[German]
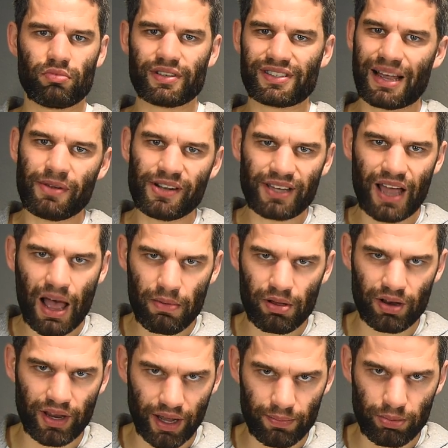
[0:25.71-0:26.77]
gesammelt
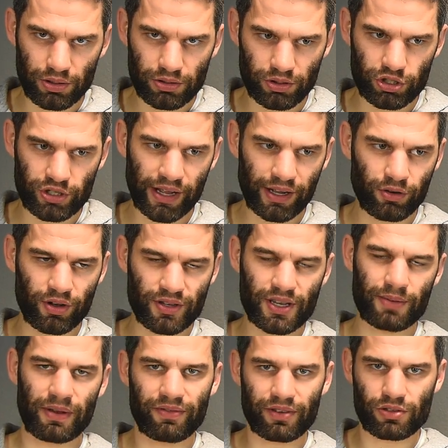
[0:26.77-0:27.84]
habe, leere
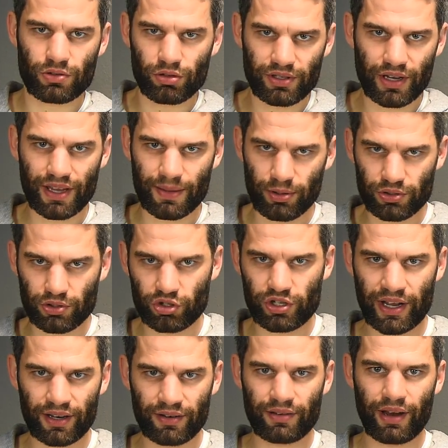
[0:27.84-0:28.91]
Posthornschneckenhäuser. Ich meine, wir züchten ja hier
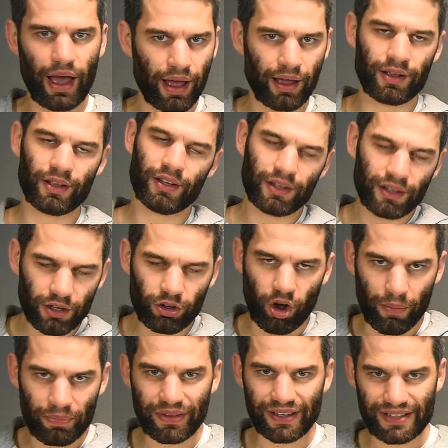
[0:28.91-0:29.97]
Posthornschnecken. Da
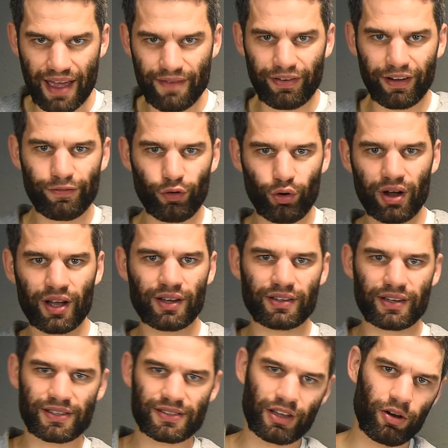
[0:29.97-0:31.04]
kommt das einfach vor,
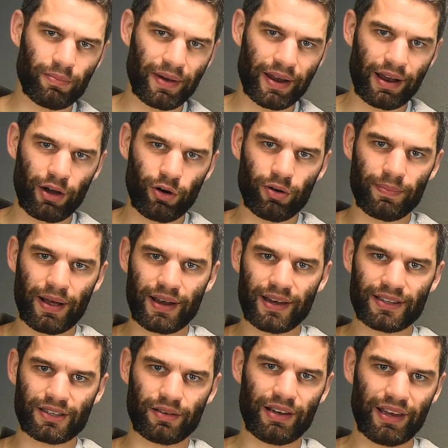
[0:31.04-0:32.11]
dass man auch mal
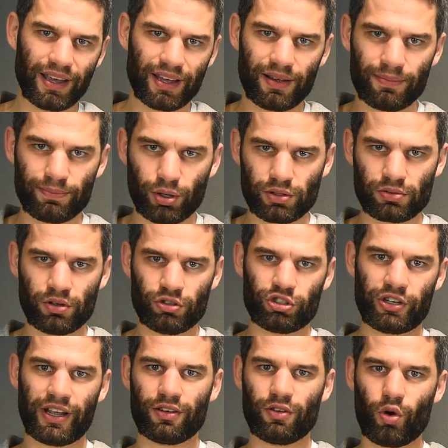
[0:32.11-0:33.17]
leere
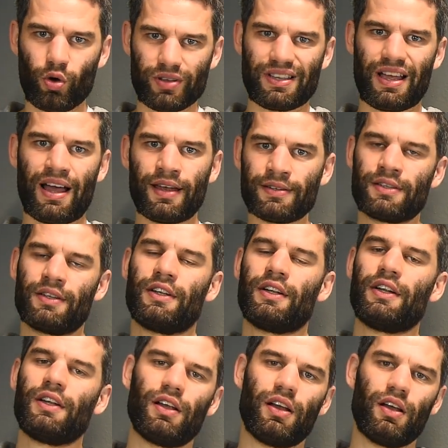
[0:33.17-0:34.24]
Posthornschneckenhäuser hat.
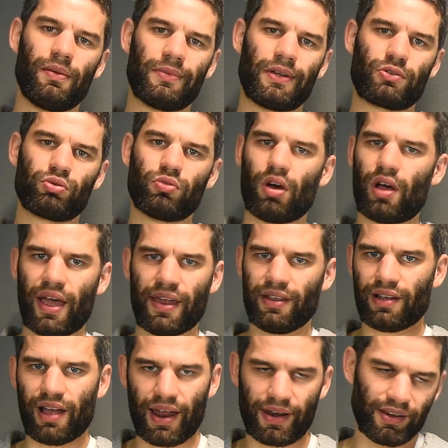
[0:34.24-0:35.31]
Ähm, dazu noch
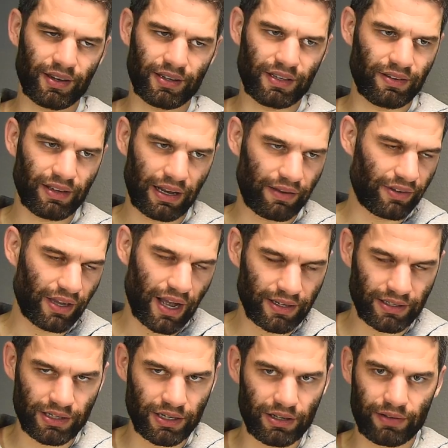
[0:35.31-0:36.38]
einige andere, die wir
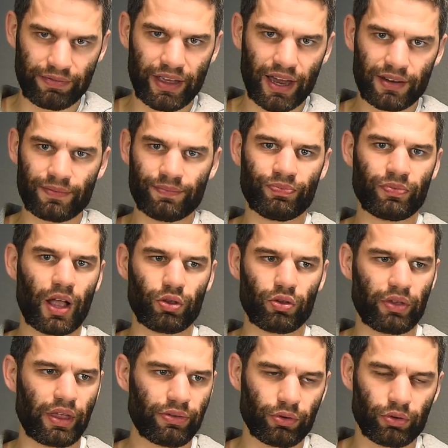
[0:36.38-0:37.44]
halt hier irgendwie hatten. Also
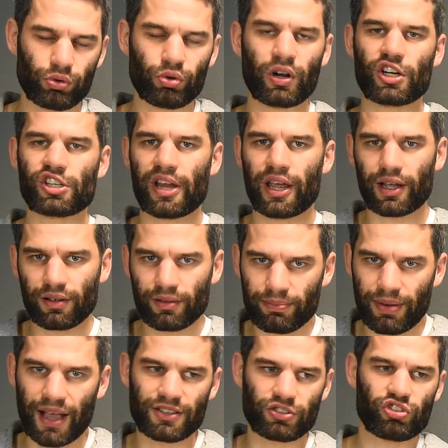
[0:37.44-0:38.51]
sei es von Joda-Schnecken,
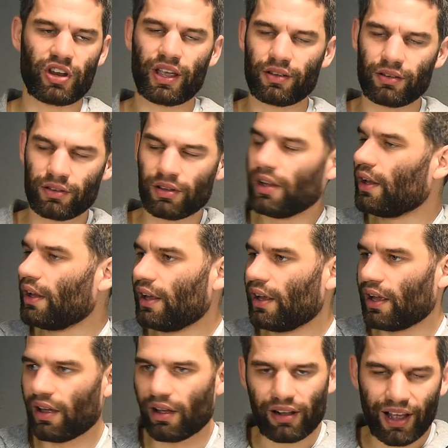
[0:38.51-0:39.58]
Blasenschnecken.
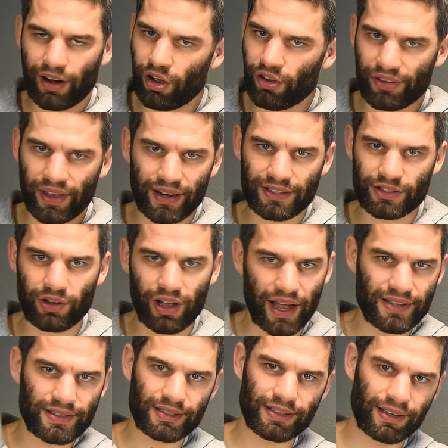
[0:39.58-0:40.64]
Äh, kann auch sein, dass noch
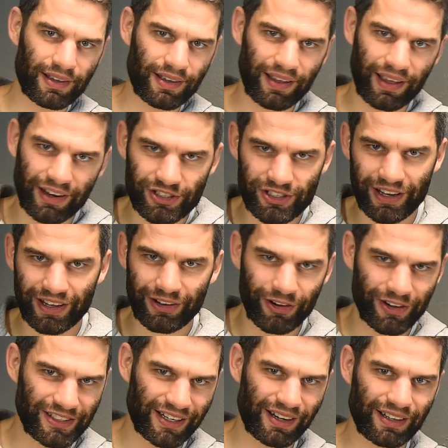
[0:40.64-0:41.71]
einzelne
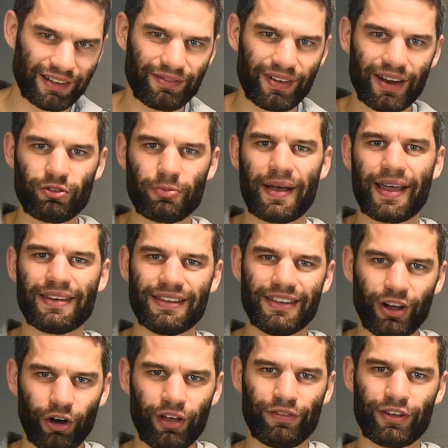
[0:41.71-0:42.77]
Rennschneckenhäuser da drin waren, wobei
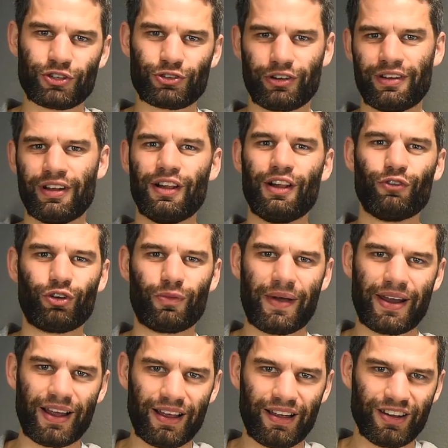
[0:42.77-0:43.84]
die häufig schon von
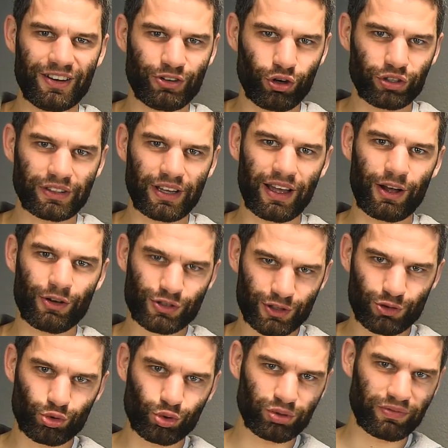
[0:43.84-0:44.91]
meiner Tochter
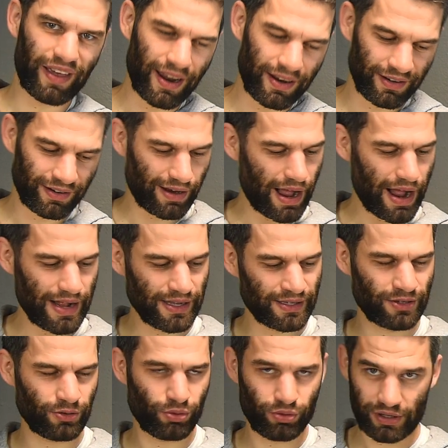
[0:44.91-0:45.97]
rausgesucht werden
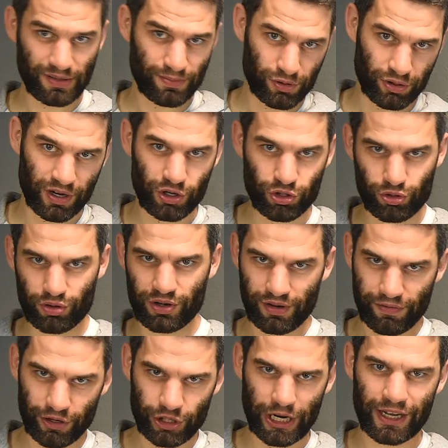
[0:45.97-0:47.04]
als, oh, die sind besonders schön,
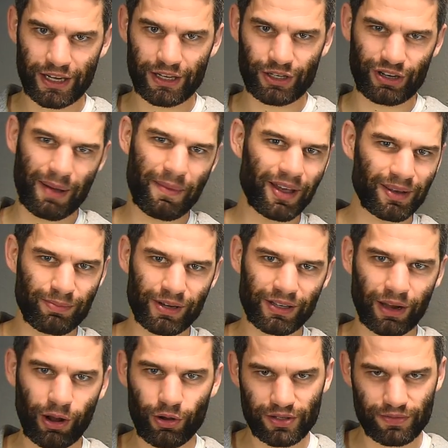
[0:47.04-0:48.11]
die verschenke ich, da mache ich ein
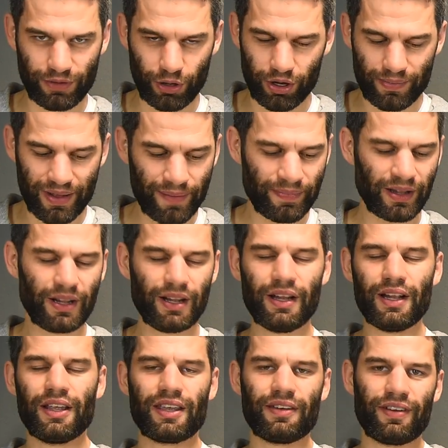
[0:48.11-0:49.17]
Bild draus, wie auch immer.
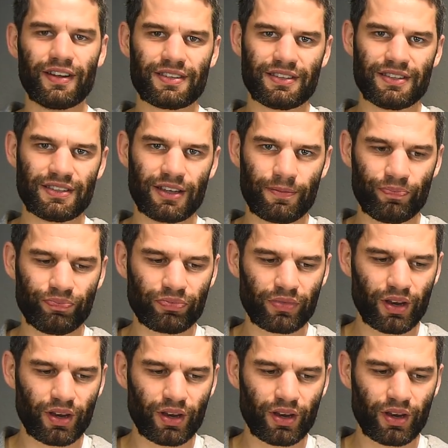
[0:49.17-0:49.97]
Jedenfalls diese